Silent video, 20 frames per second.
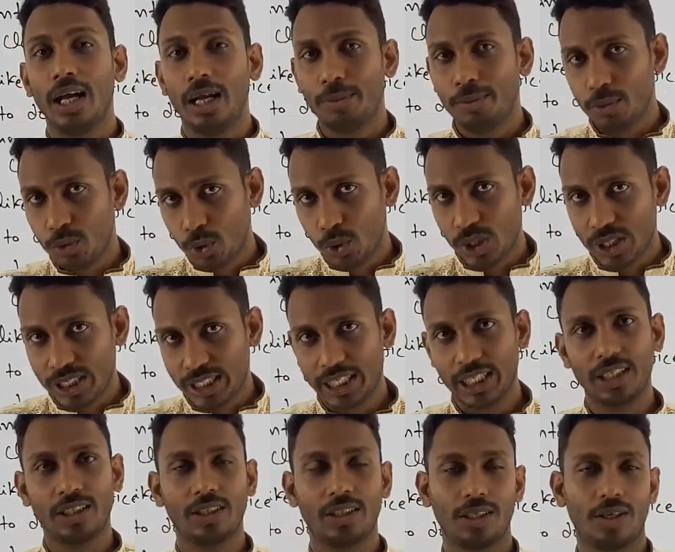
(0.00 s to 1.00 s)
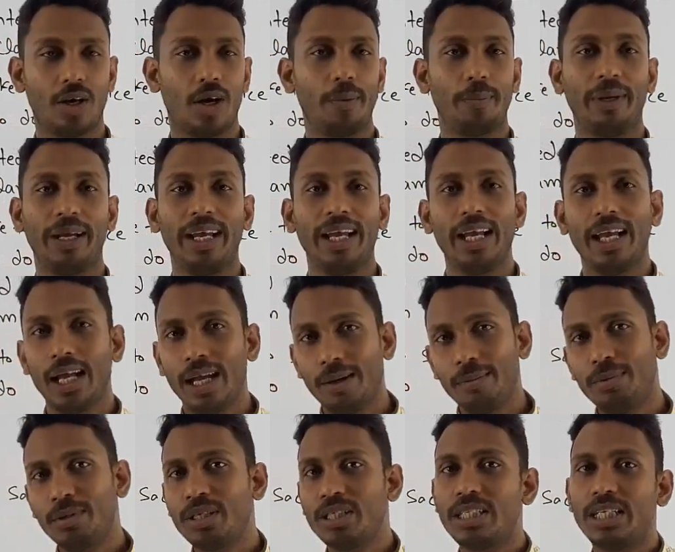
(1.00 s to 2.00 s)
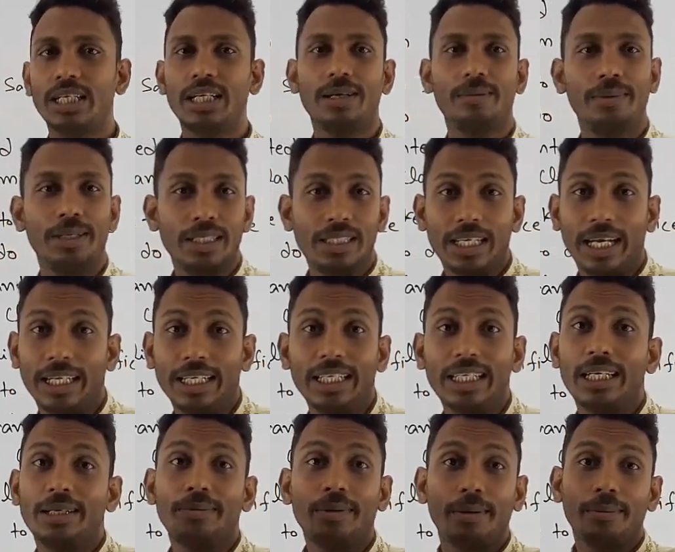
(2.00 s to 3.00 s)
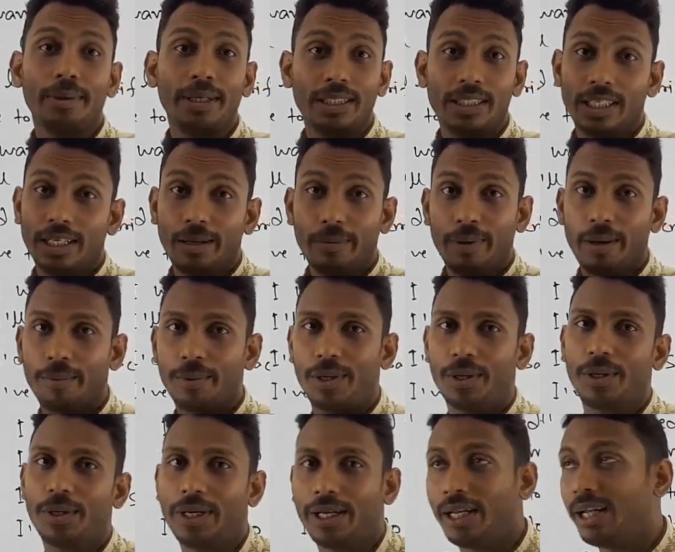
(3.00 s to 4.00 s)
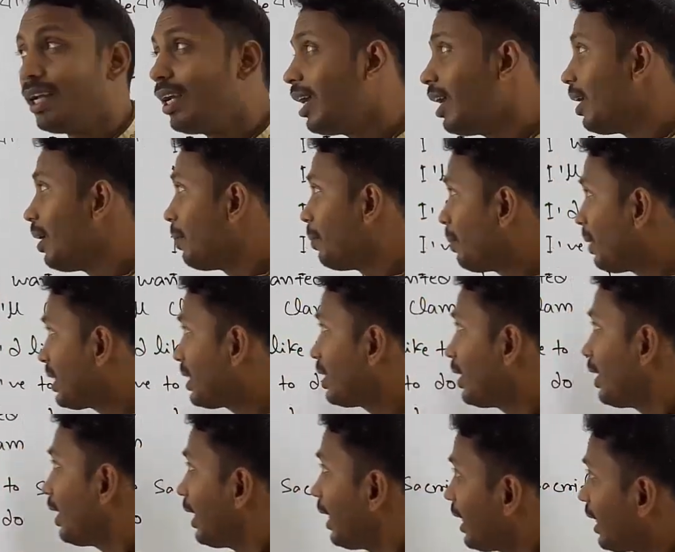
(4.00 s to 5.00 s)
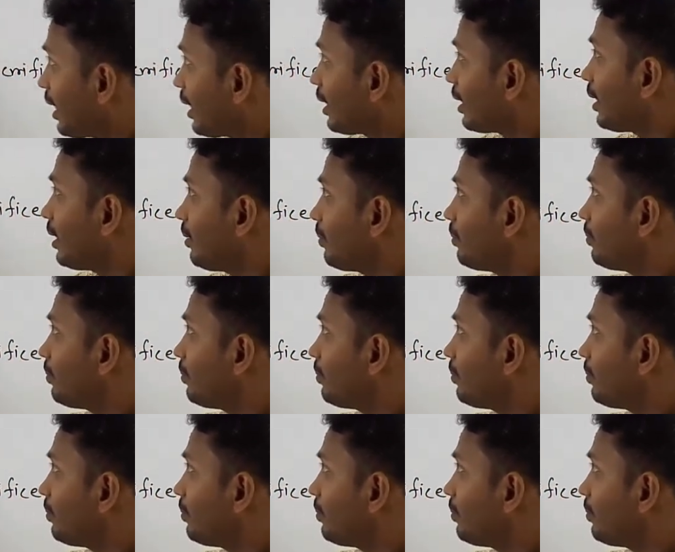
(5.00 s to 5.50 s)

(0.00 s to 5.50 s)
এবং কোয়েশ্চিন হবে এবং সেটা আমরা জানি কিভাবে সেটা ব্যবহার হয় বাট এখানে